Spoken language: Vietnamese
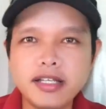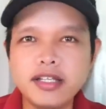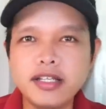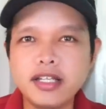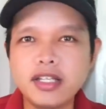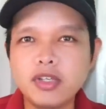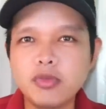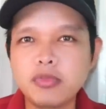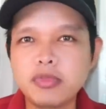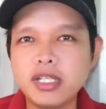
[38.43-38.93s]
đi
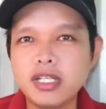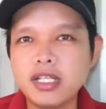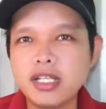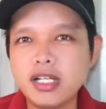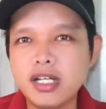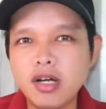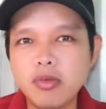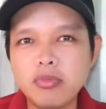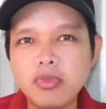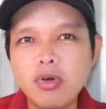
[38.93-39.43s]
những cái thông
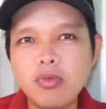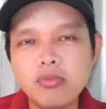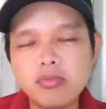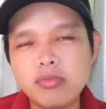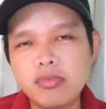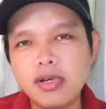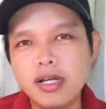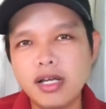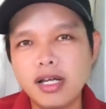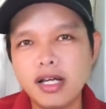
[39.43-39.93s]
tin không
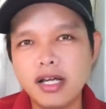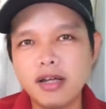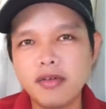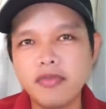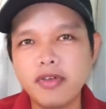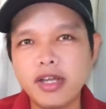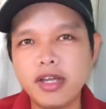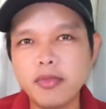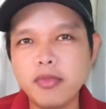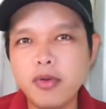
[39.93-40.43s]
đúng
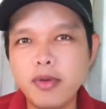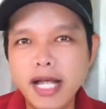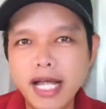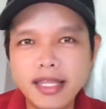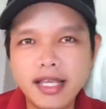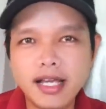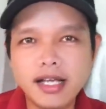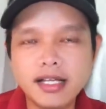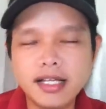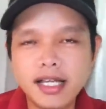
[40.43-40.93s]
về một
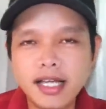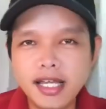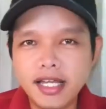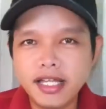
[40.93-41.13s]
cá nhân.